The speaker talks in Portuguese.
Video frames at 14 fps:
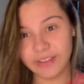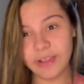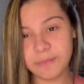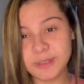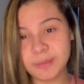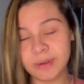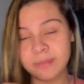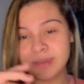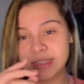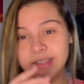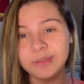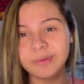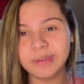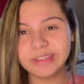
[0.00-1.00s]
Eu pedi pra ela me seguir
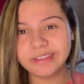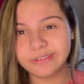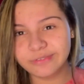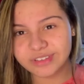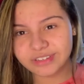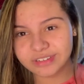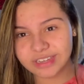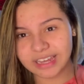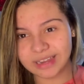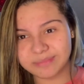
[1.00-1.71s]
no Twitter o um vídeo que ela me...